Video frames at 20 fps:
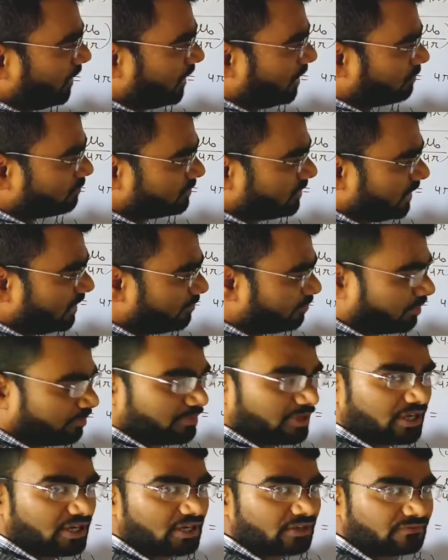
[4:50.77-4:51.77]
कर रहा है उस लाइन पर
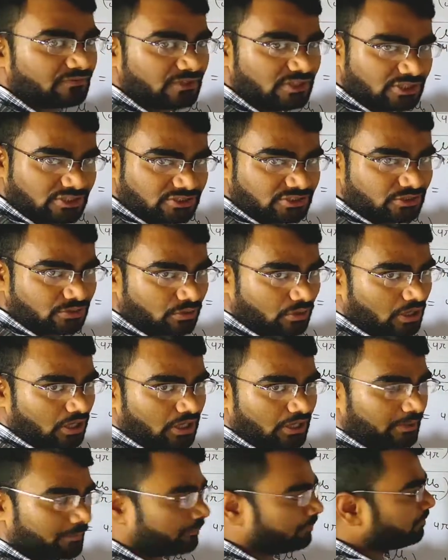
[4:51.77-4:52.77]
मैग्नेटिक फील्ड जीरो आ
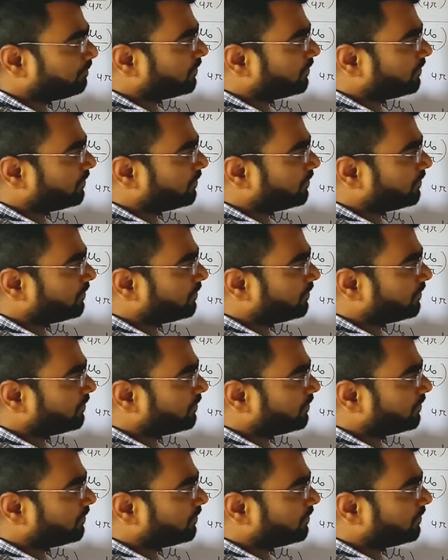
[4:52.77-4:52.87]
गया